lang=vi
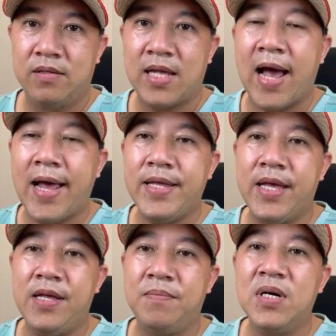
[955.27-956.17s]
thay
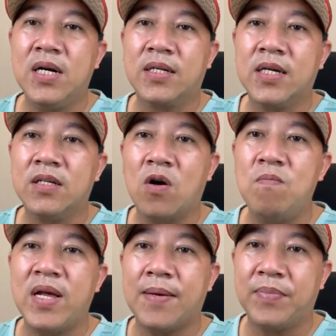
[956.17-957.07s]
vì mướn luật sư
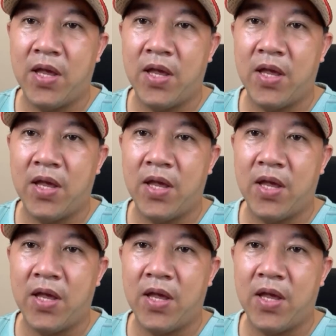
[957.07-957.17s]
tốn mấy trăm